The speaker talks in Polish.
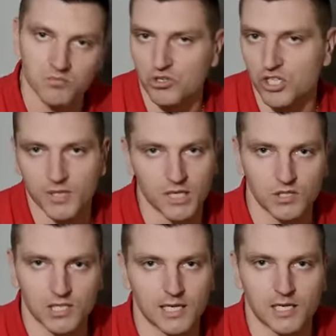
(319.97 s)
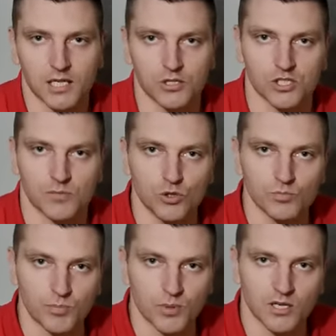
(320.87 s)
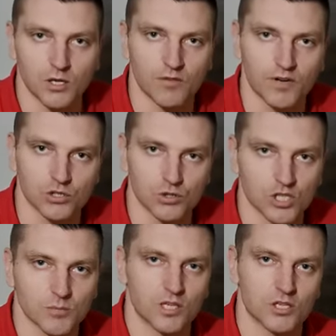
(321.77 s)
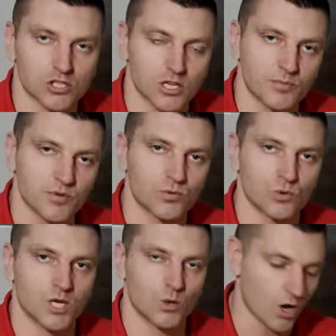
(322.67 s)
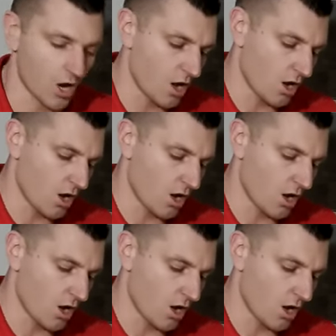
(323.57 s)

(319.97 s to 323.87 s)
możemy nawet kilkanaście minut popilingować to, żeby jeszcze lepiej wchłonęło.